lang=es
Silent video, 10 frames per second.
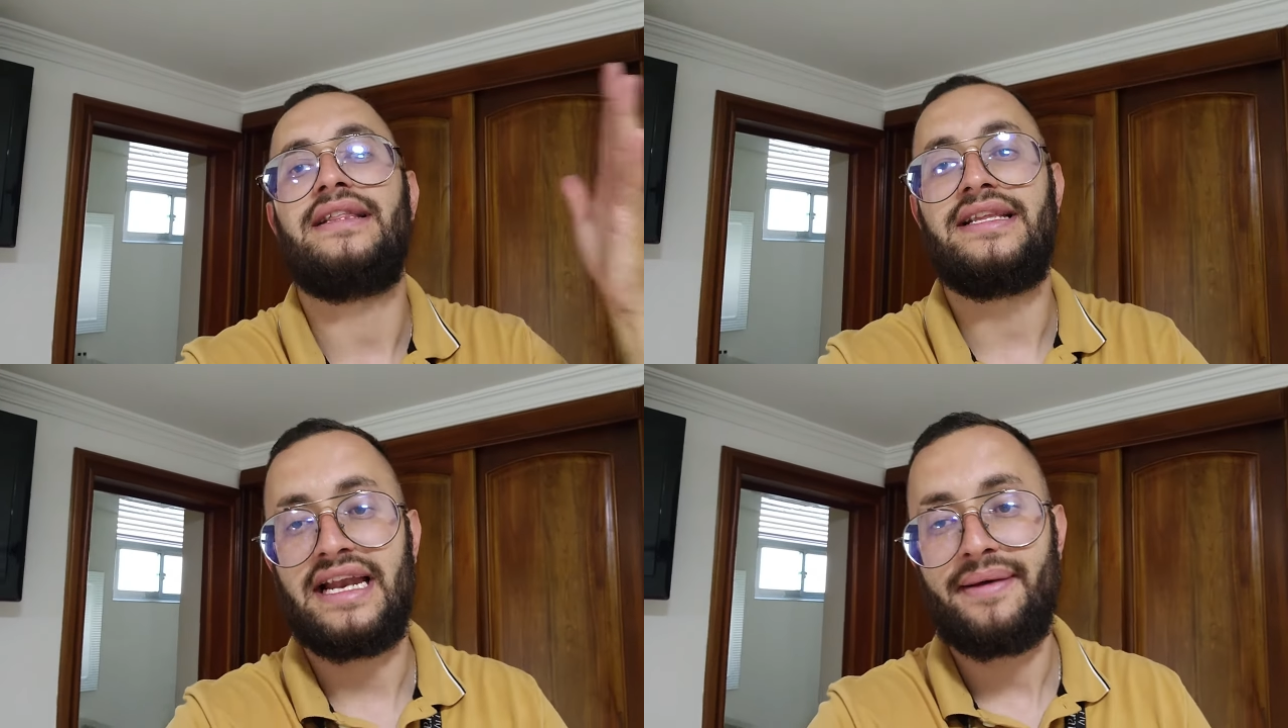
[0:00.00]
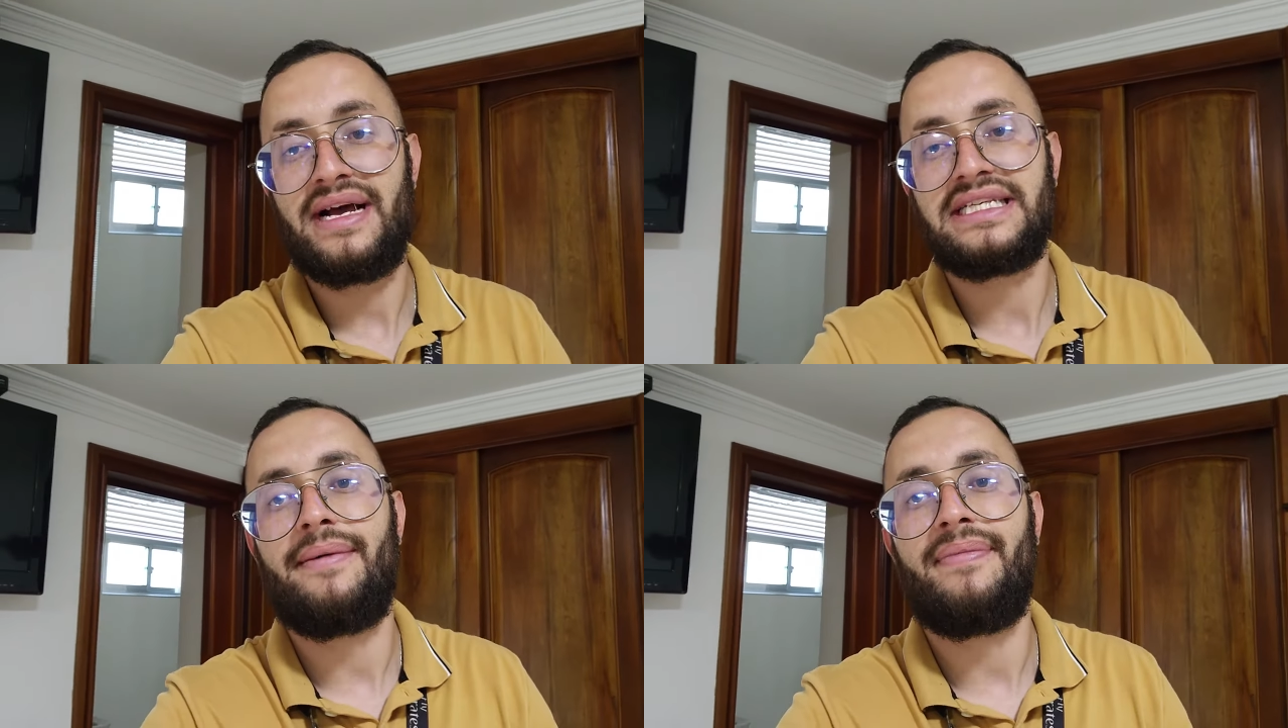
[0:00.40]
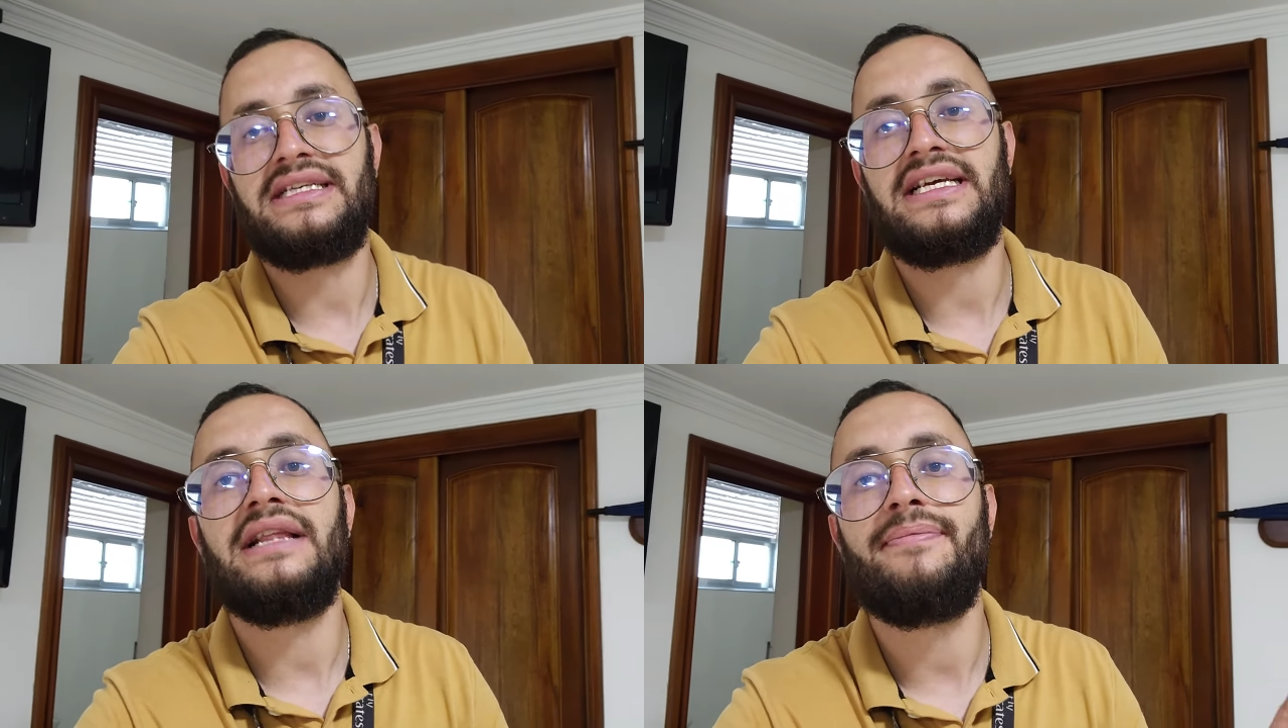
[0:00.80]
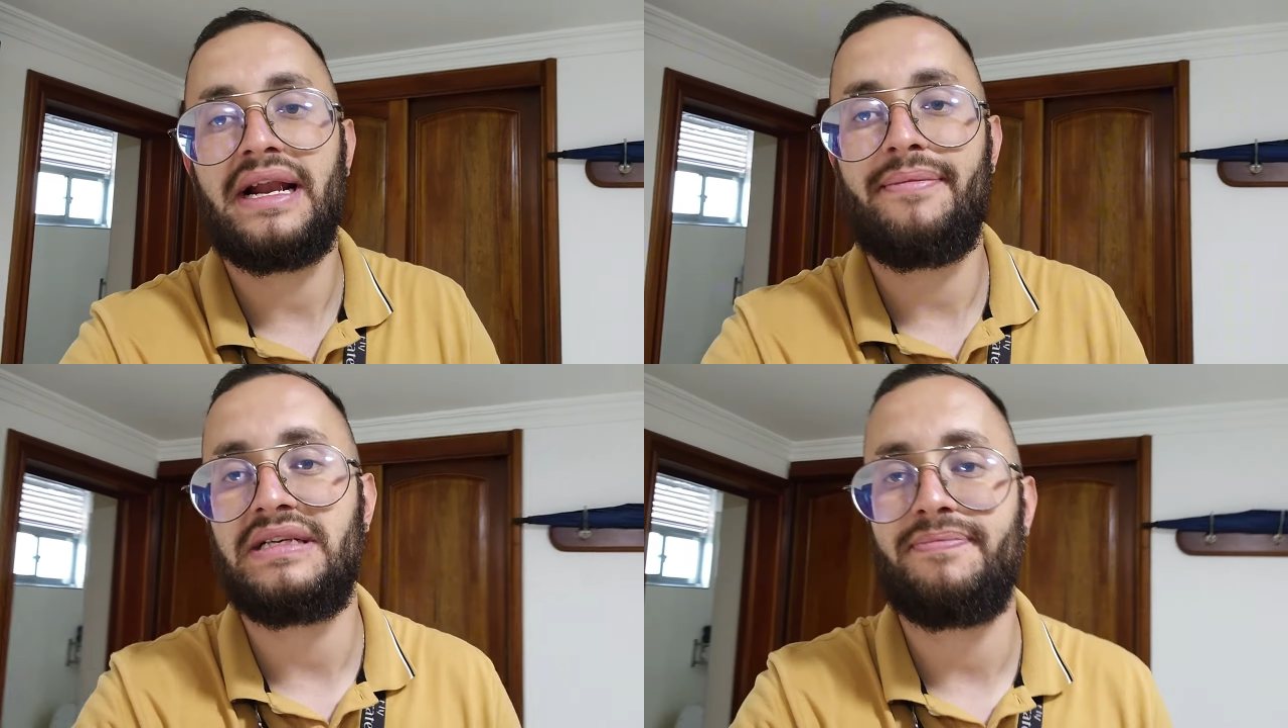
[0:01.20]
tiene más capacidad
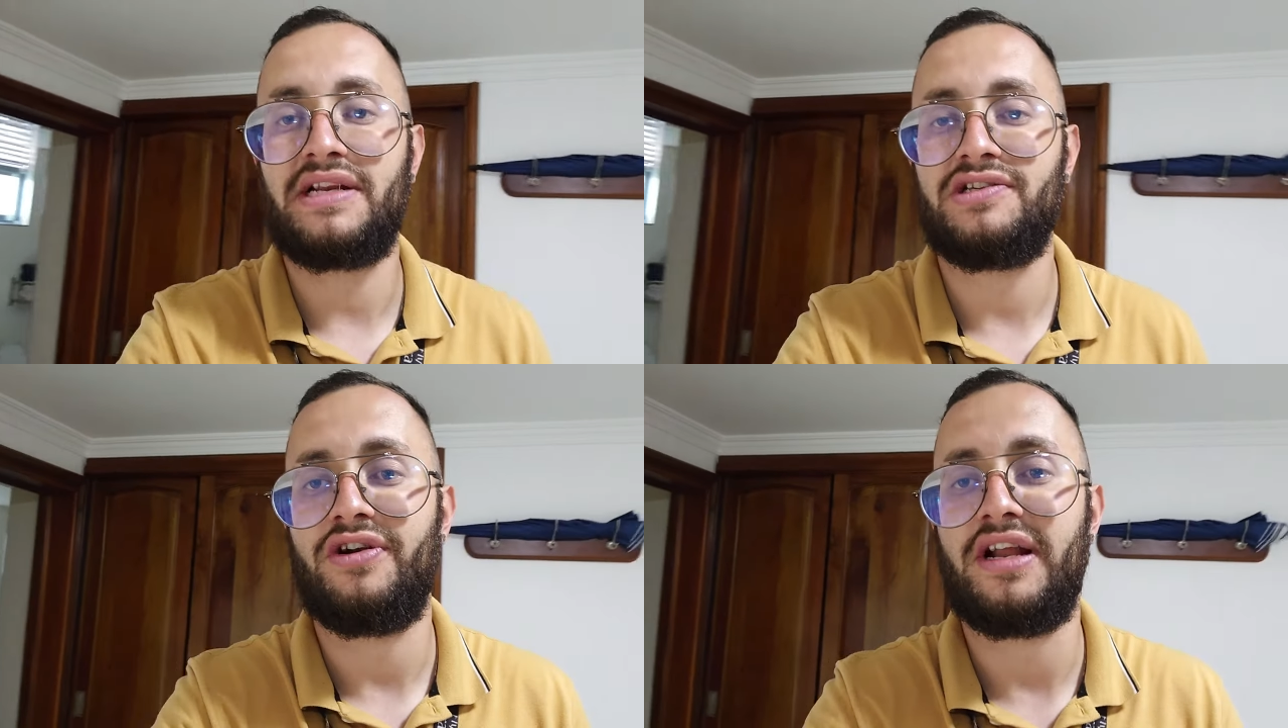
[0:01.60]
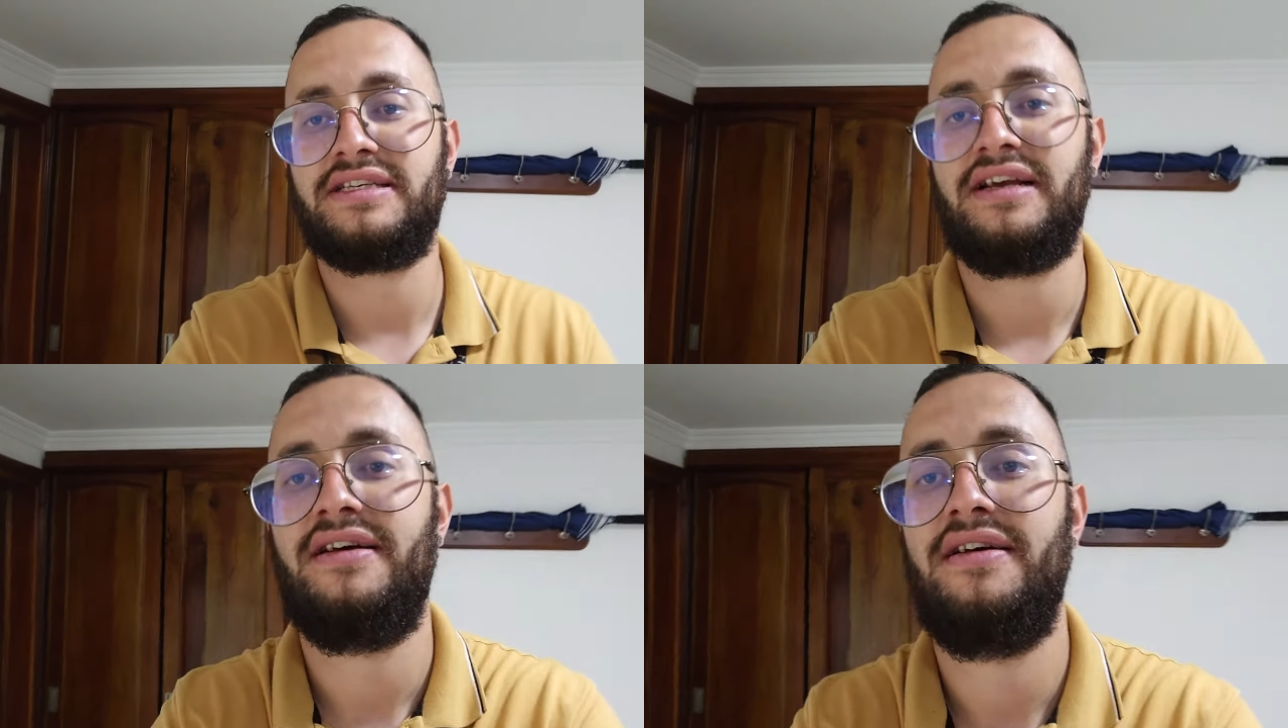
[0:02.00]
para más personas.